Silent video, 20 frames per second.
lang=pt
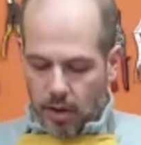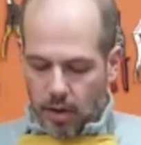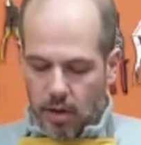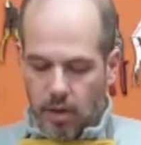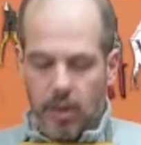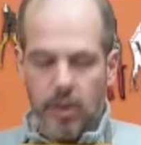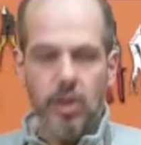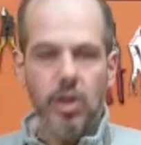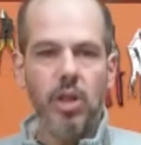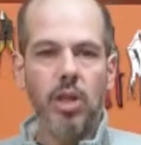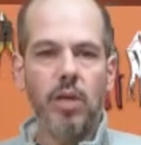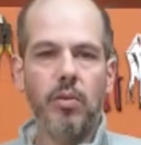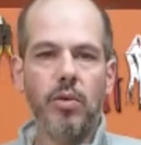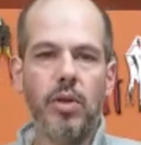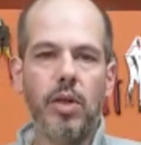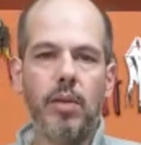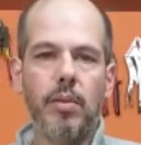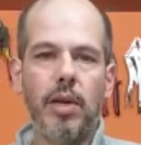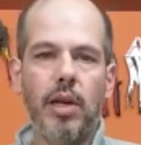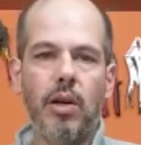Nós
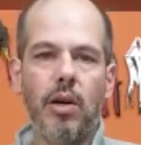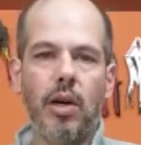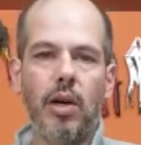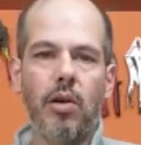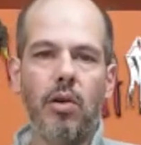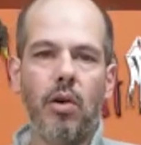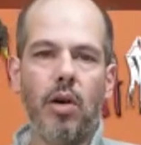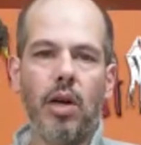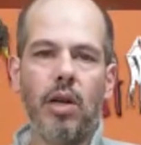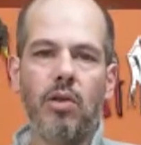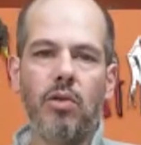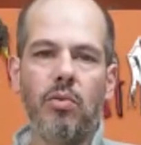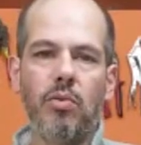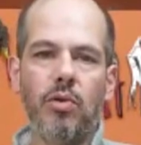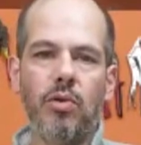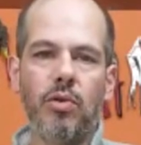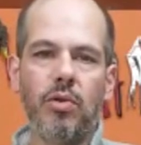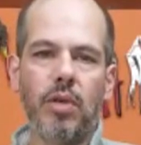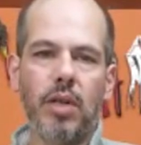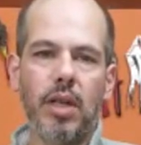tínhamos a melhor cola do
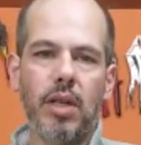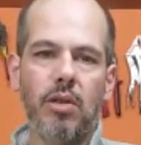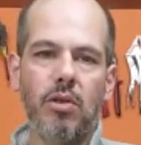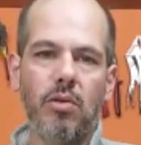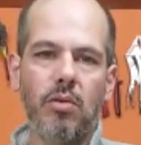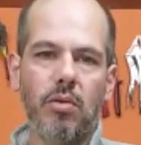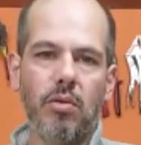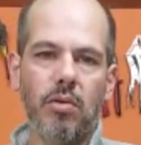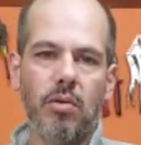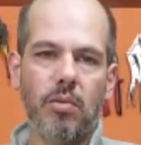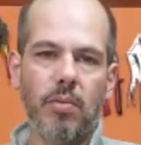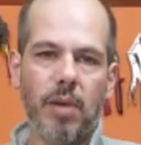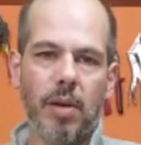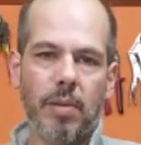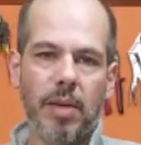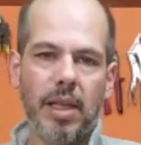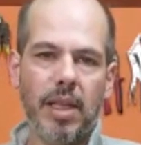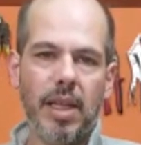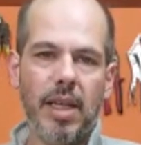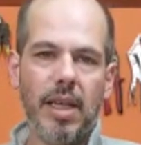mundo aqui para
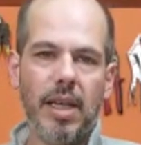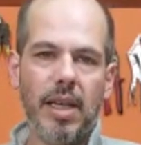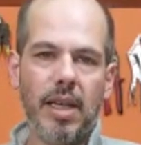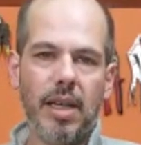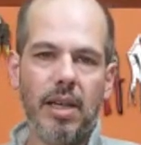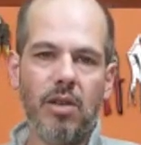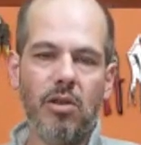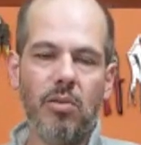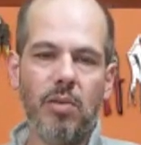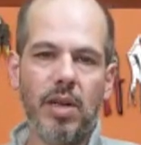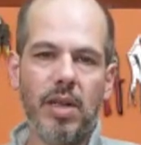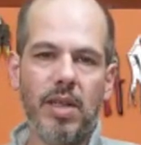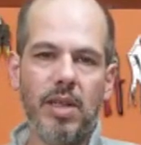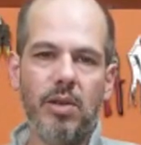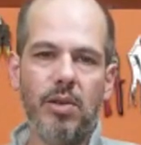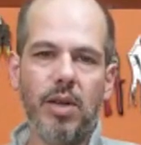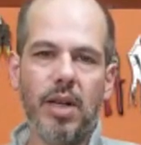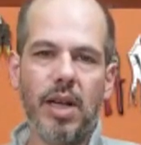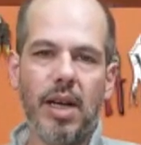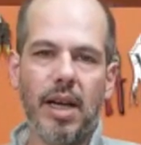madeira aqui no
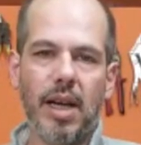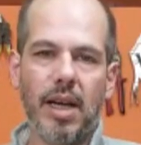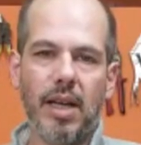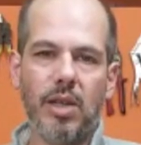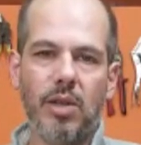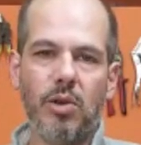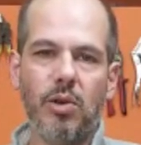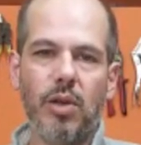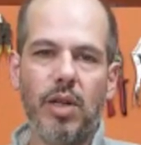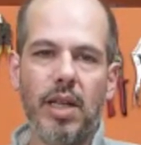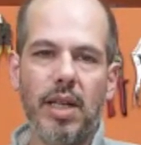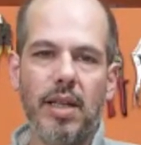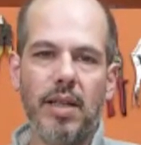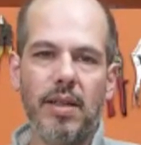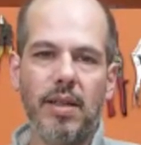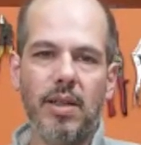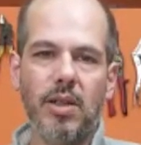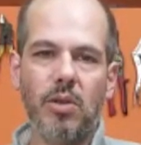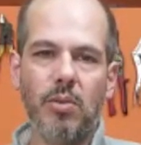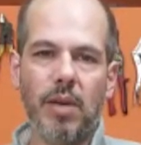Brasil, que era a
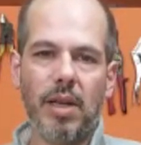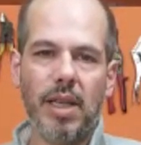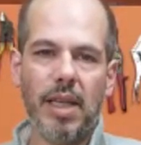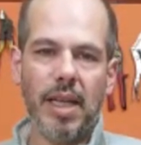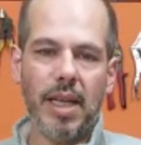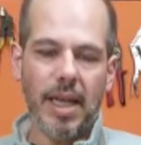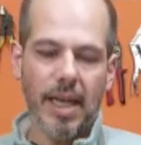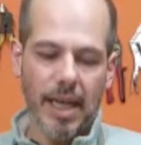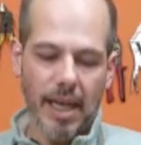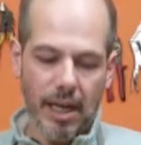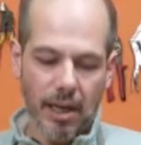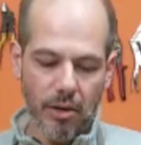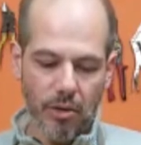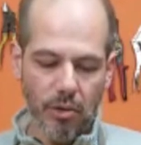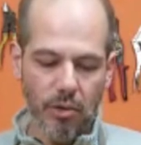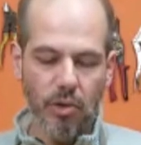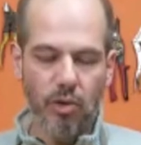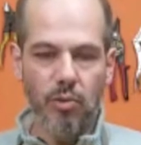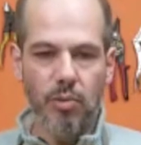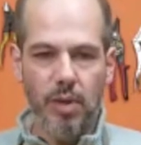Cascores, de madeira aquela
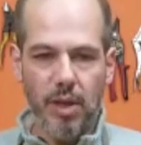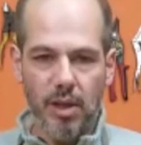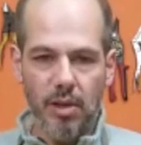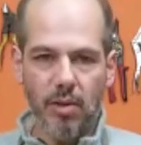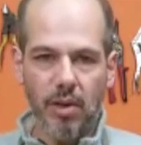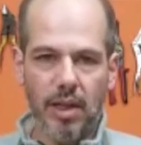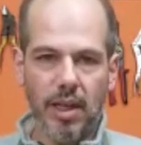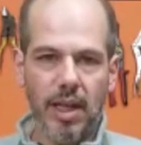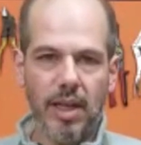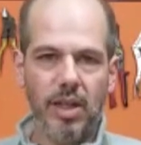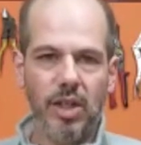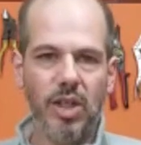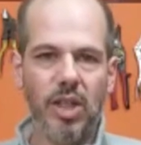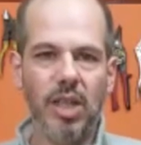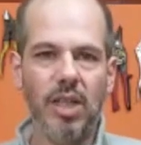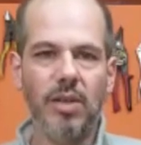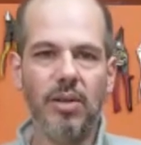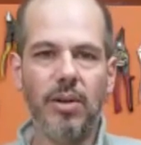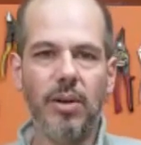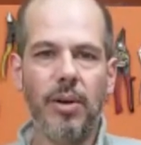do tubinho
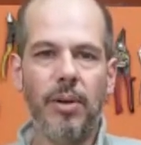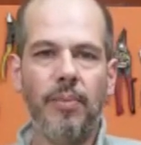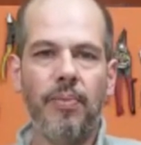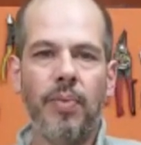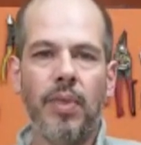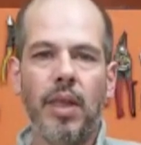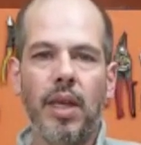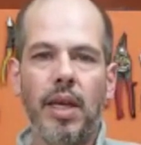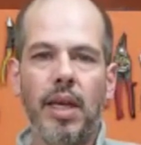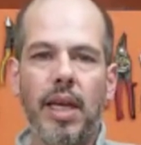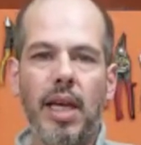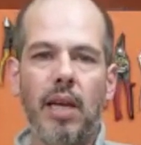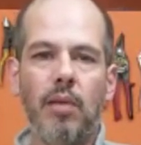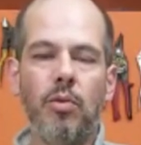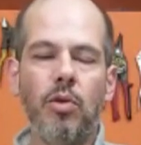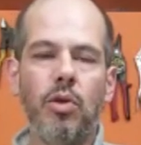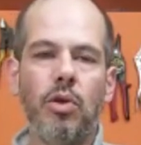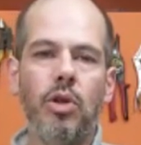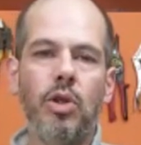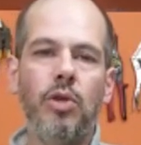quadradinho, e ela
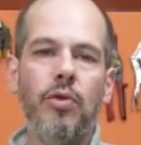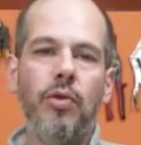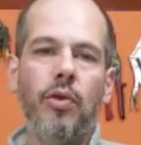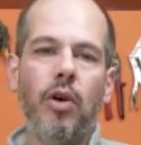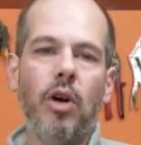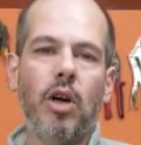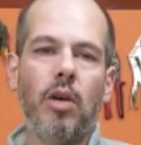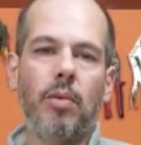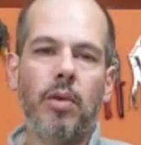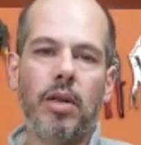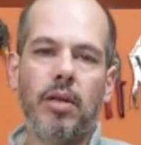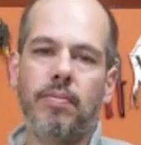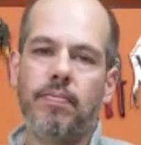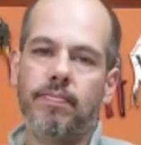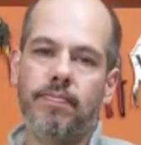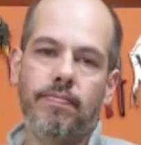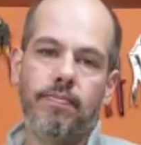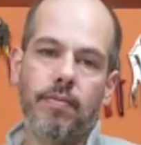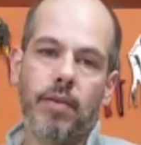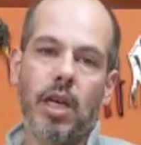mudou de fórmula.
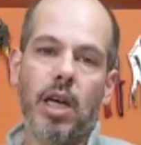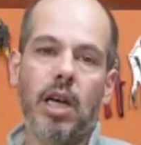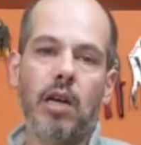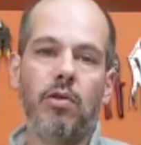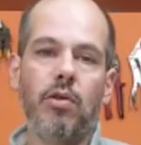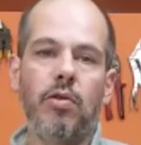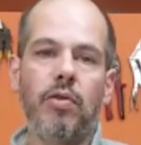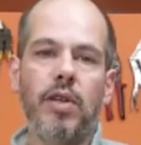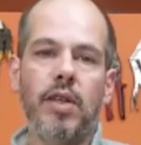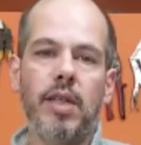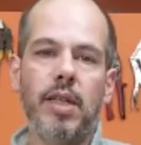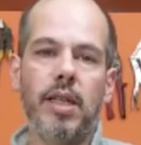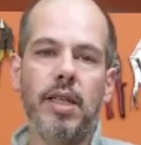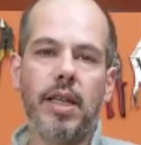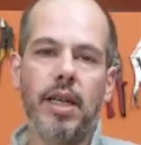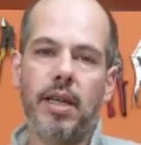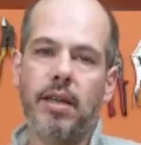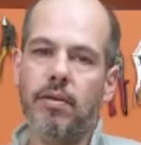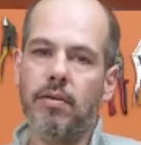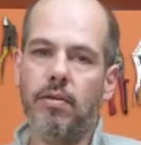O que, que eu vou fazer,
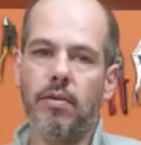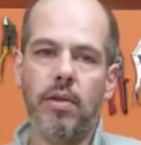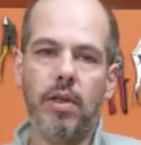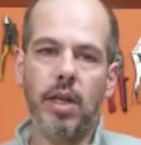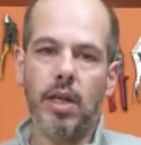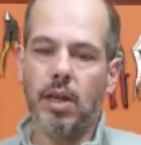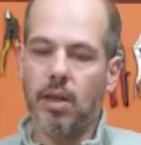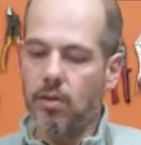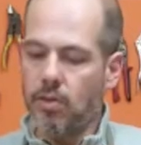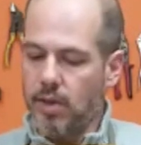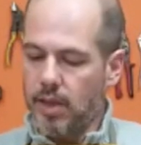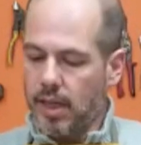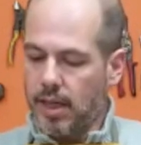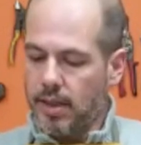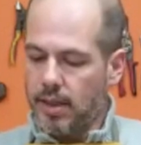né? Tem que usar